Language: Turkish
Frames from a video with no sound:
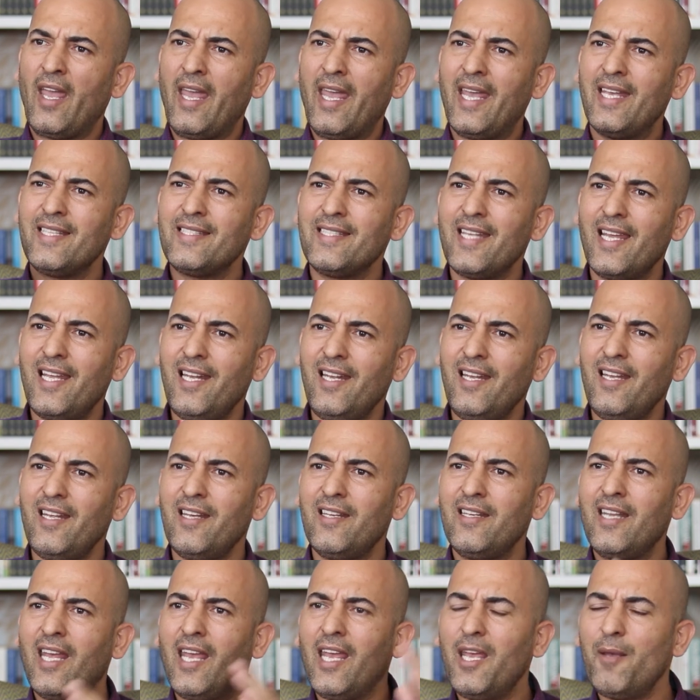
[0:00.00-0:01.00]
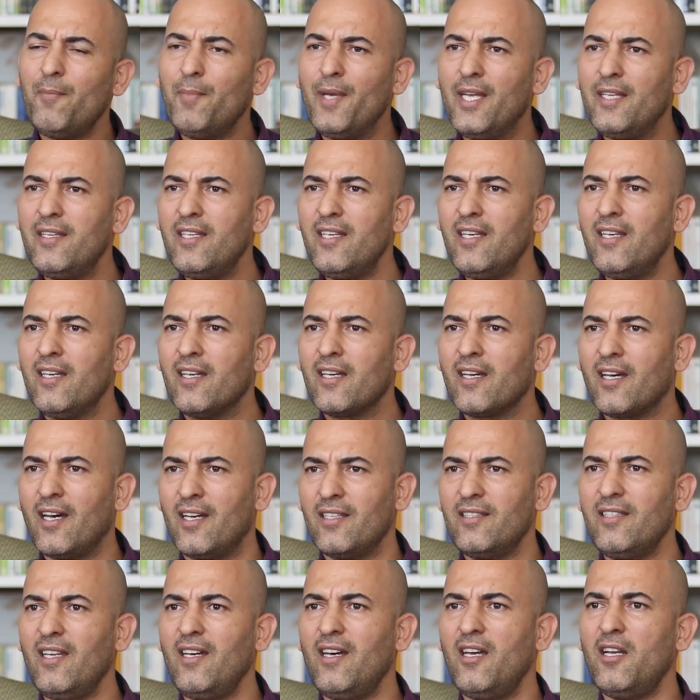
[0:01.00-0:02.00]
ezellen ebede
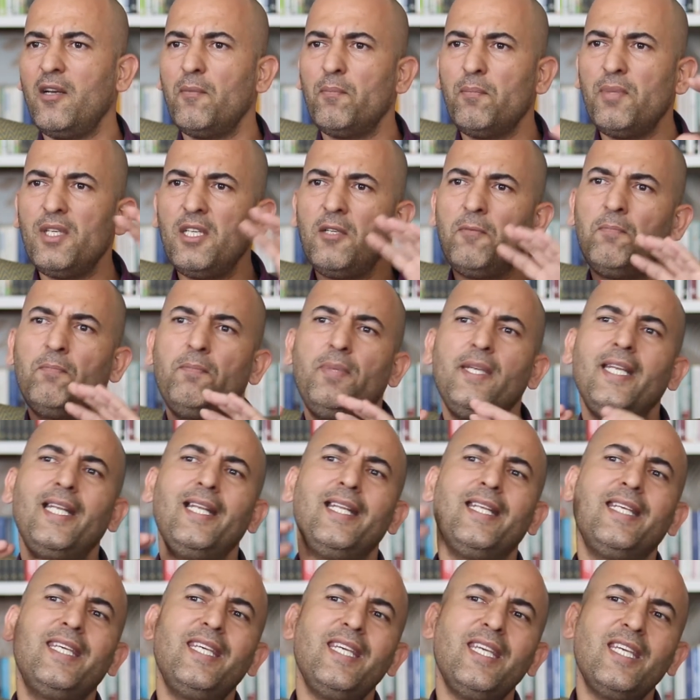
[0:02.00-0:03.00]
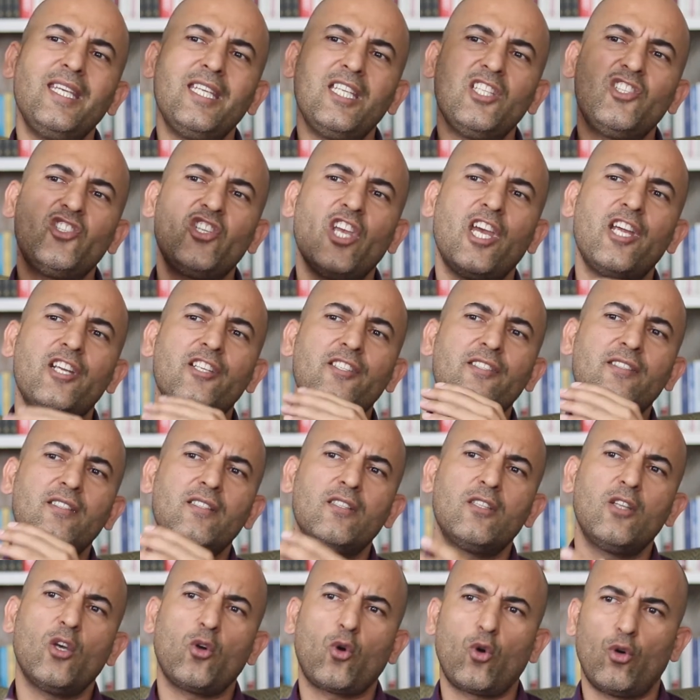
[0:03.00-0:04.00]
kadar bir bilgi
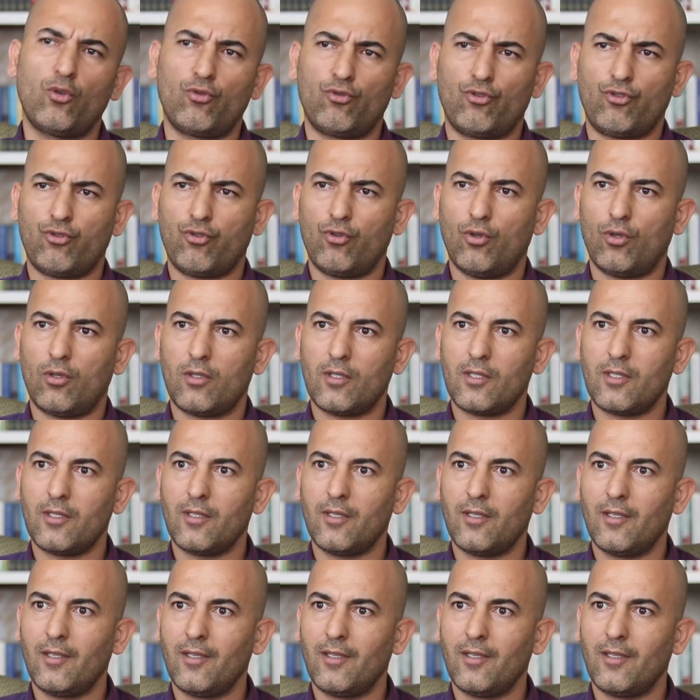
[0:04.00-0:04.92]
içerisinde konuşuyoruz.